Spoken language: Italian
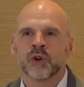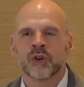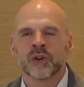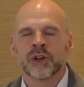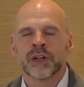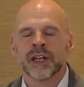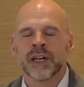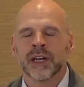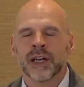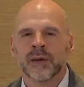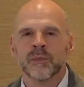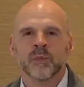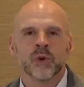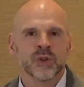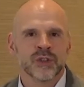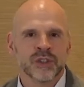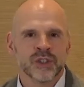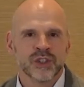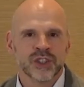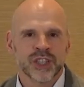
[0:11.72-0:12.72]
con eh,
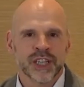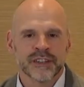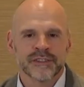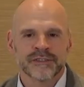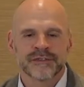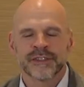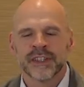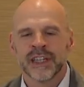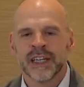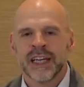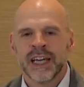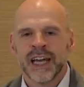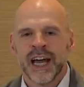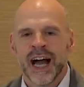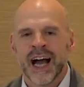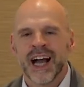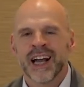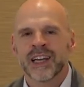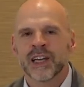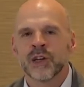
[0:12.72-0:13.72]
molti chef
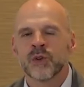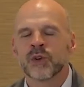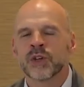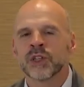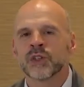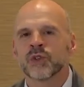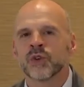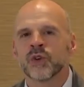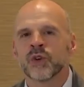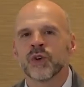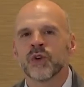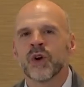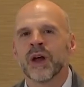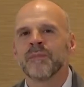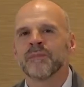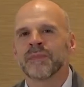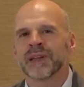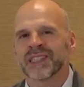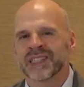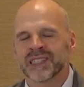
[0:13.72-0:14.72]
anche un ritorno
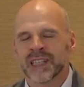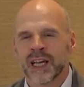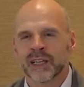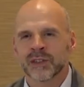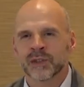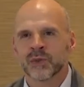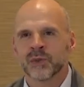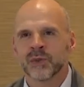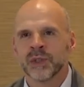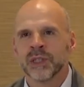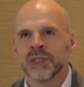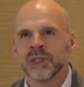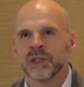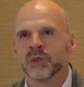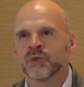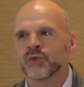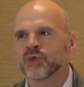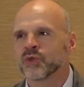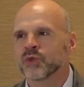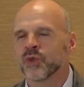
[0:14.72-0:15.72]
al passato, quindi
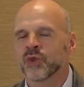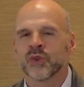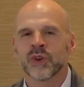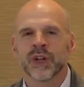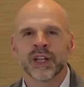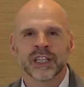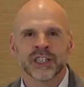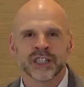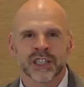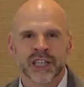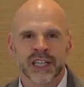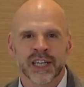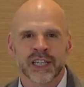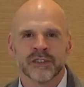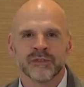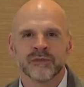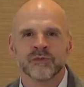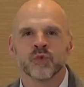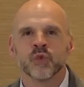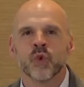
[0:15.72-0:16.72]
non solo la ricerca
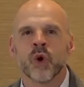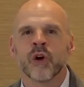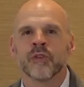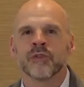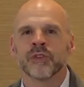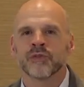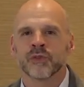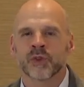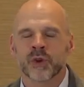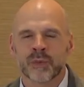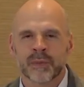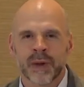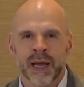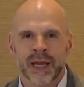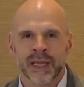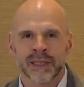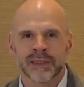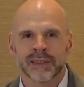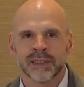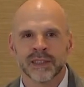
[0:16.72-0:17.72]
di nuovi
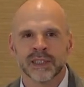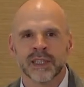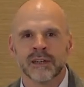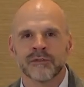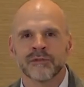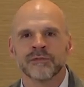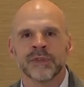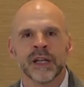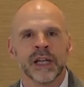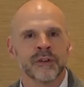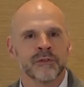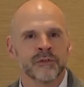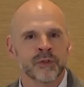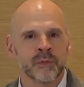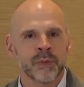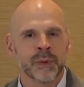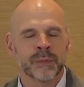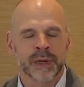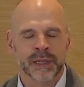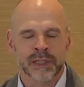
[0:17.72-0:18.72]
formati da, dalle
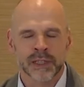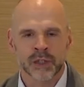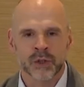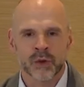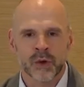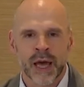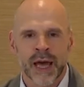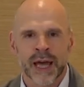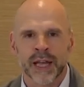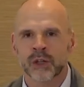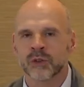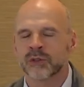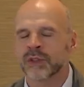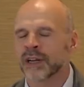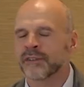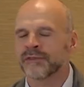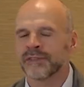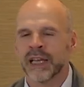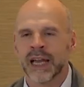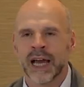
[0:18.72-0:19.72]
forme particolari o
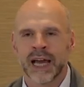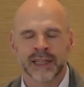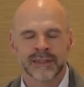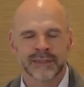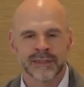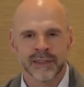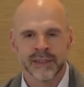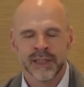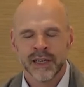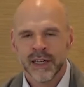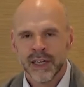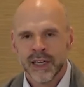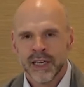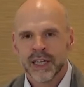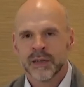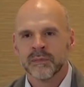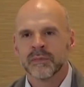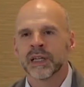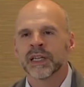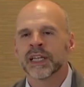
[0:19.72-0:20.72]
trafilati
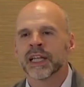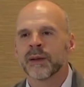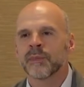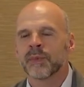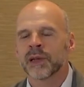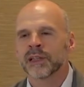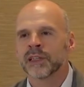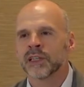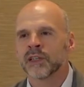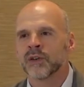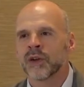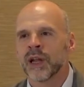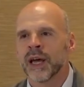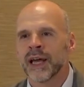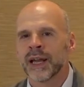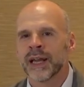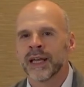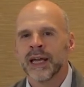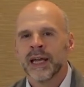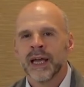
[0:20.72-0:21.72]
in maniera
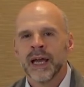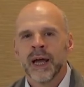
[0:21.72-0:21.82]
particolare,